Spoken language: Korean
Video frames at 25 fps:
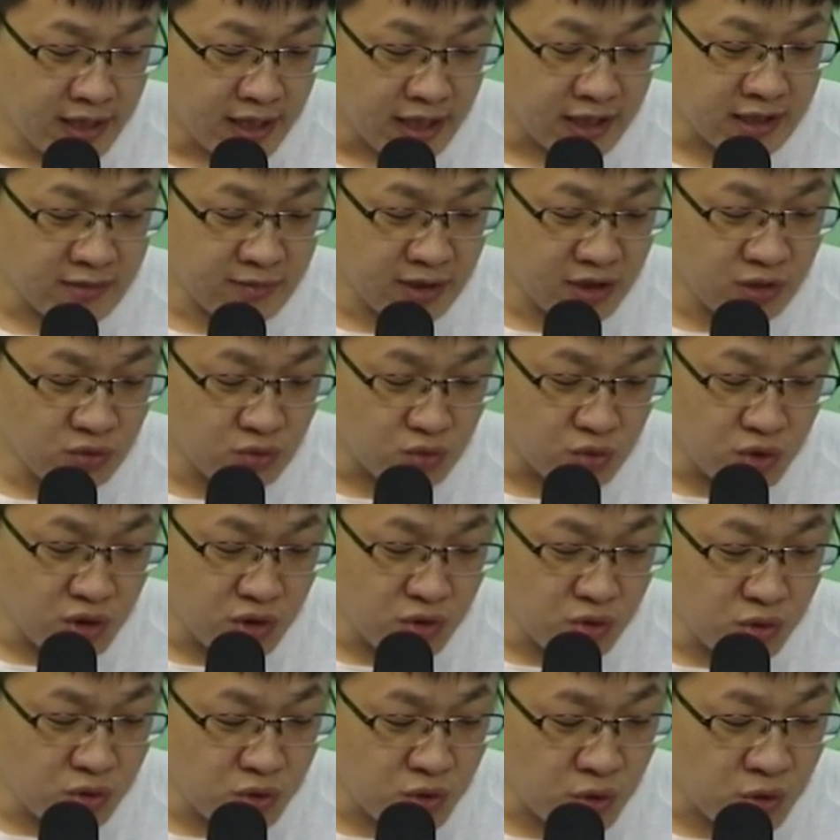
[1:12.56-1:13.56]
하지만
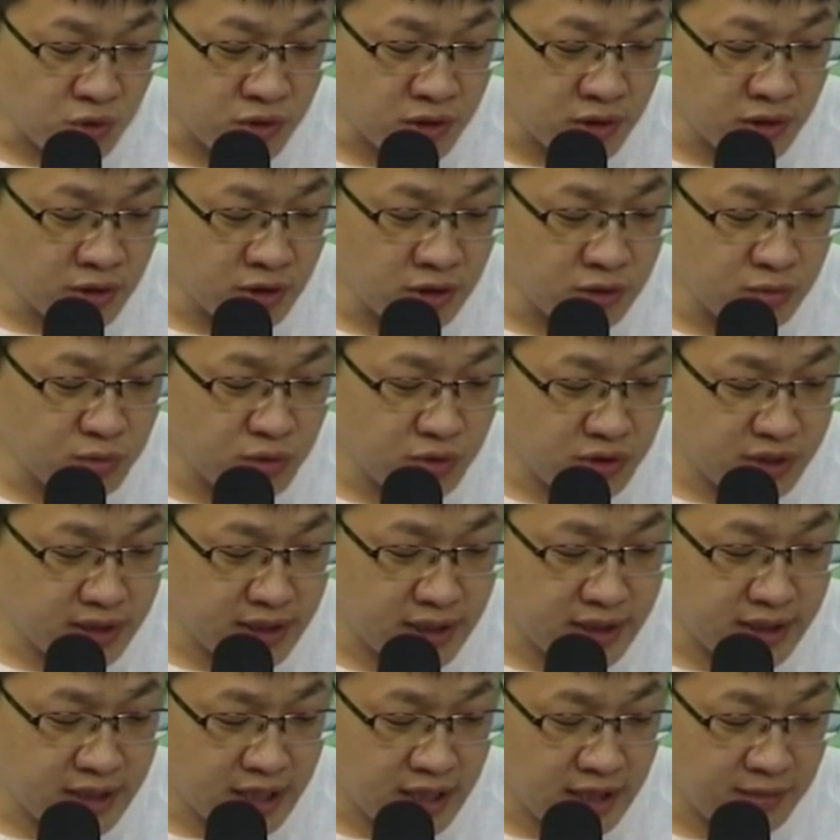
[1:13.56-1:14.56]
우리조 조선언어
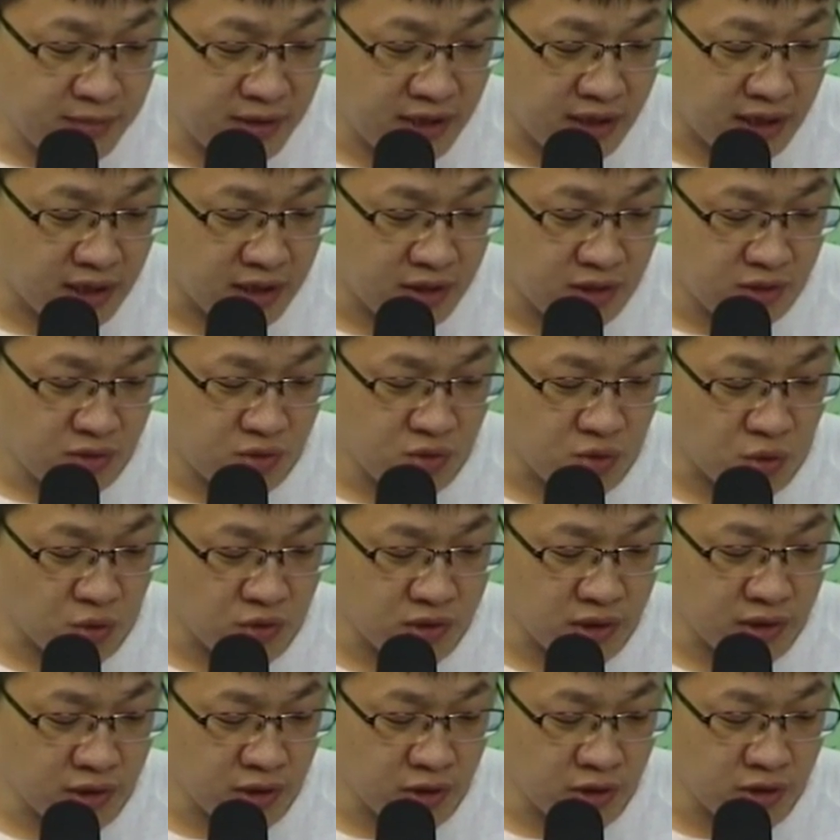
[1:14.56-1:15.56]
문자 사업이나
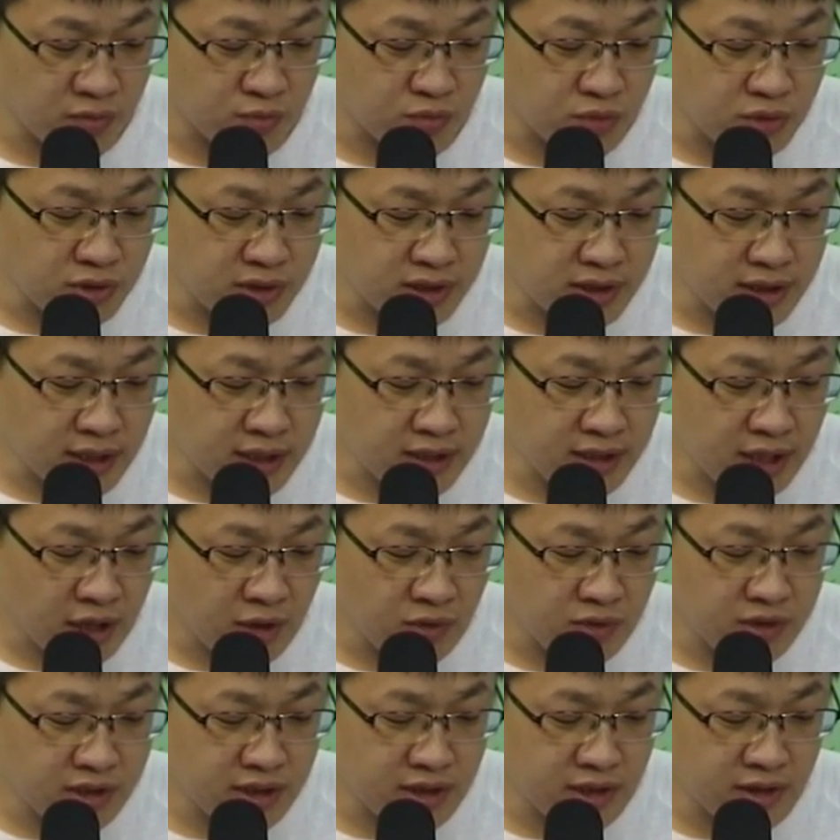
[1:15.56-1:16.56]
조선언어 문자
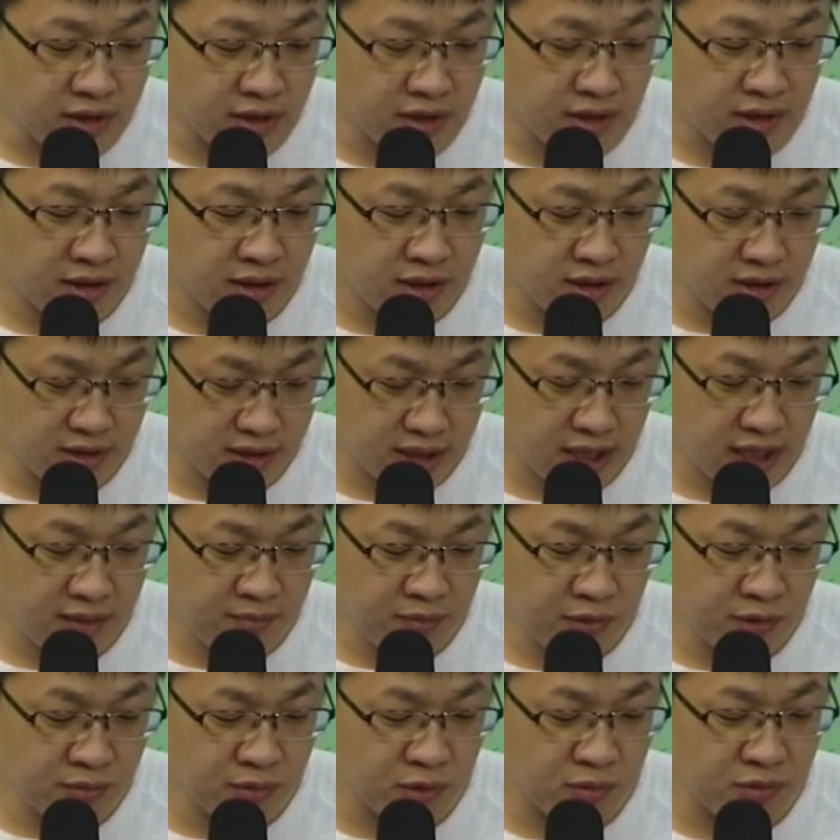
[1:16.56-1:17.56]
사용 실태를
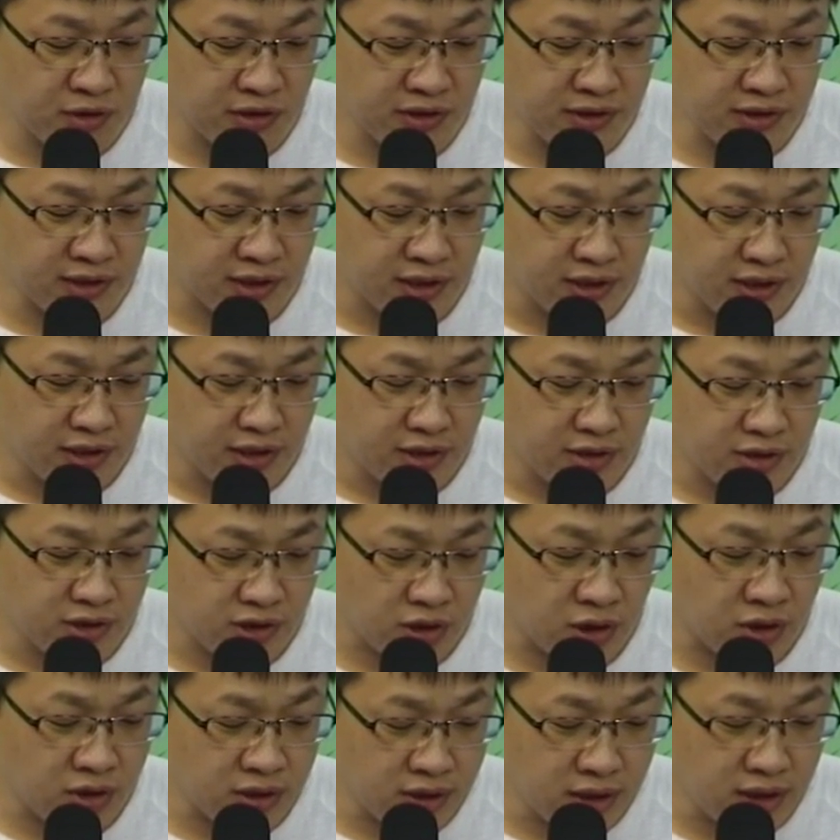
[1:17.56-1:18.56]
살펴보면은
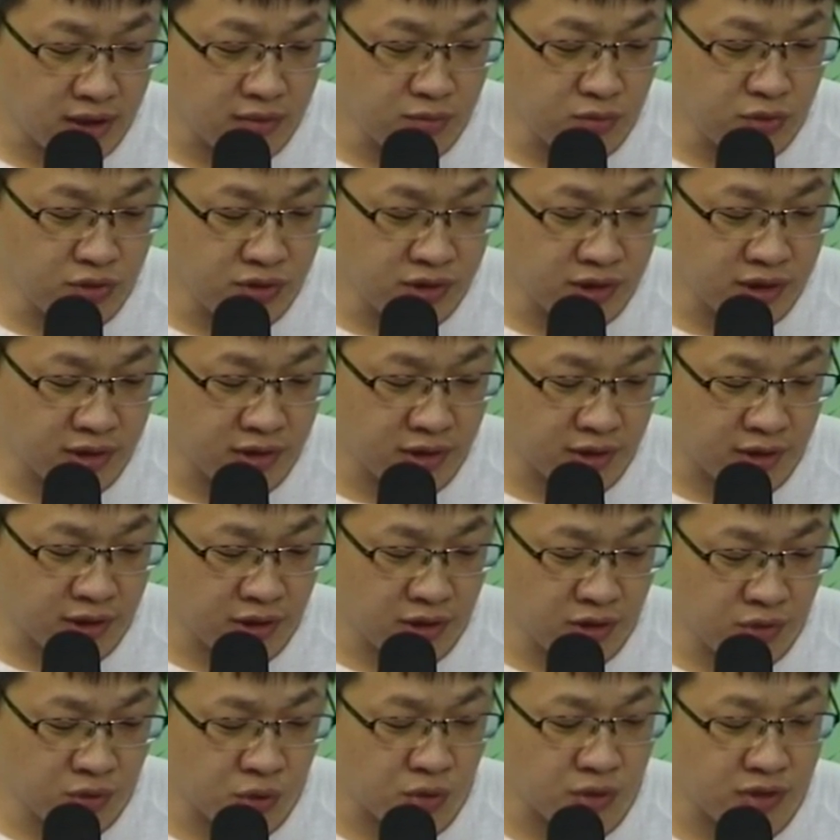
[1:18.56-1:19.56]
적지 않은
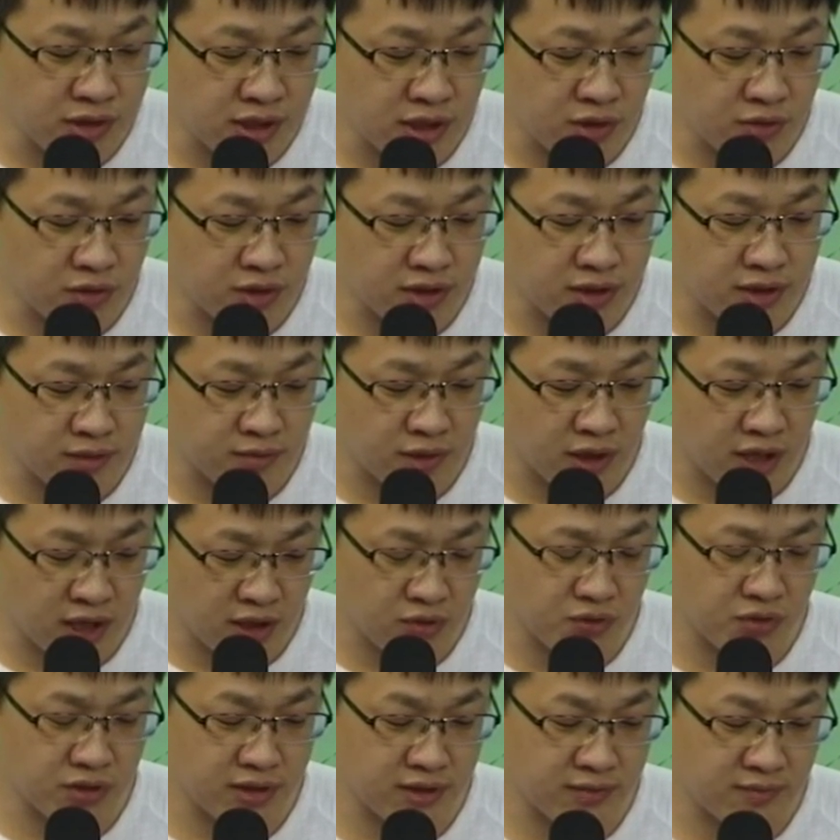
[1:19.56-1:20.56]
문제들이 존재하고 있음을
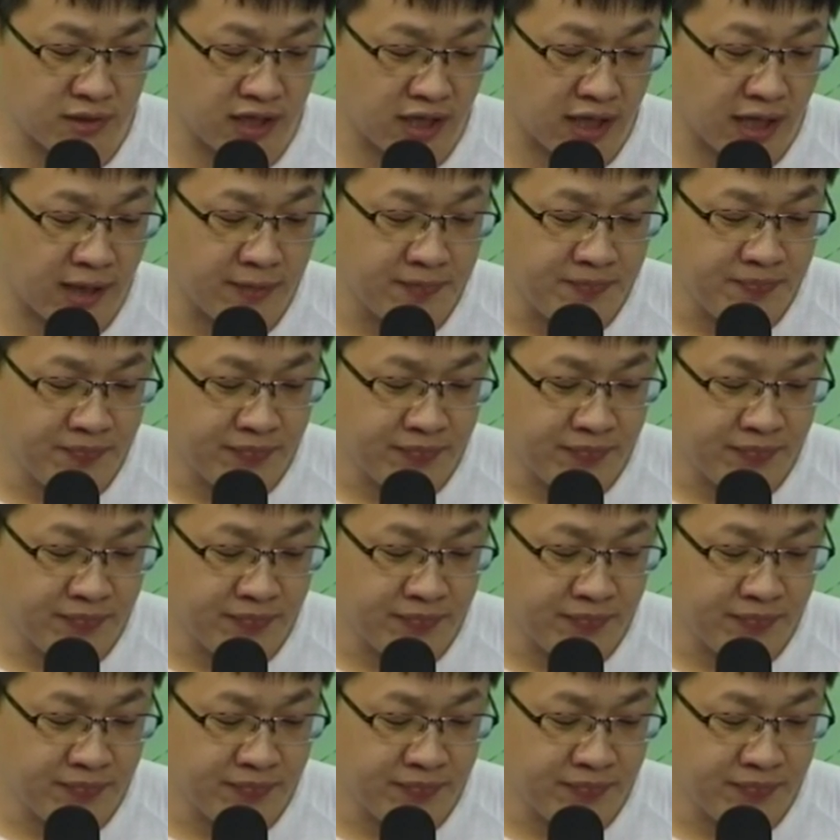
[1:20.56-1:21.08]
알 수 있습니다.